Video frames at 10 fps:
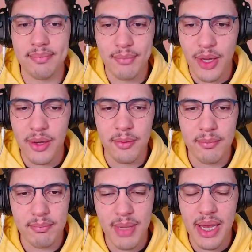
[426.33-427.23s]
morreu.
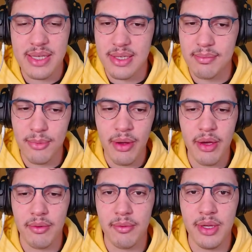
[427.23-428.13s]
Beleza,
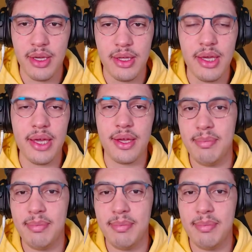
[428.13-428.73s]
morreu. E, e aí?